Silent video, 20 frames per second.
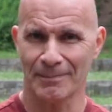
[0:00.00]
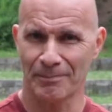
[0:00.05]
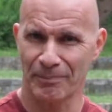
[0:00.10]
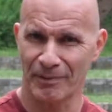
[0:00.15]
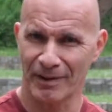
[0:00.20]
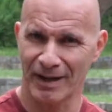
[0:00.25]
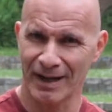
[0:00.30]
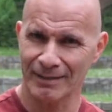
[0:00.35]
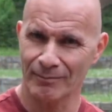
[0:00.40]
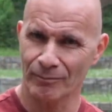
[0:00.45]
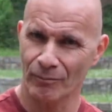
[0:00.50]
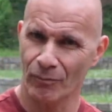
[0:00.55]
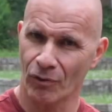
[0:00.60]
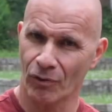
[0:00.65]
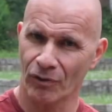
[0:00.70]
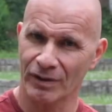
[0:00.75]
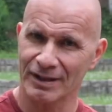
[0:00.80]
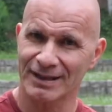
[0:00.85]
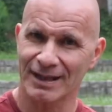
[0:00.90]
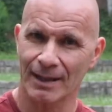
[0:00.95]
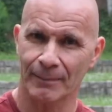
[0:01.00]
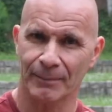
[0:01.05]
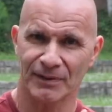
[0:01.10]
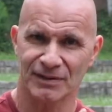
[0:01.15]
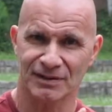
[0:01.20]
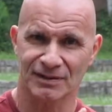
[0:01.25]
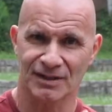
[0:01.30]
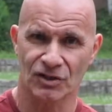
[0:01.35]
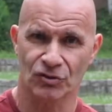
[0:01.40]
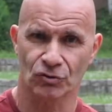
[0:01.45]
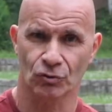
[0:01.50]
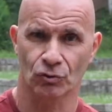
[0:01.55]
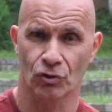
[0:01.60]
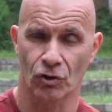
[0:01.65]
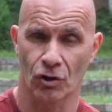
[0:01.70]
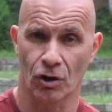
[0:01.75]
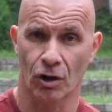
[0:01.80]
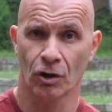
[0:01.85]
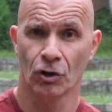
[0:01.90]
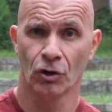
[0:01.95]
pleinement les capacités de son
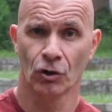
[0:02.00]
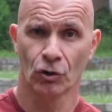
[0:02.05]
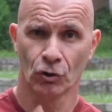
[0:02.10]
corps,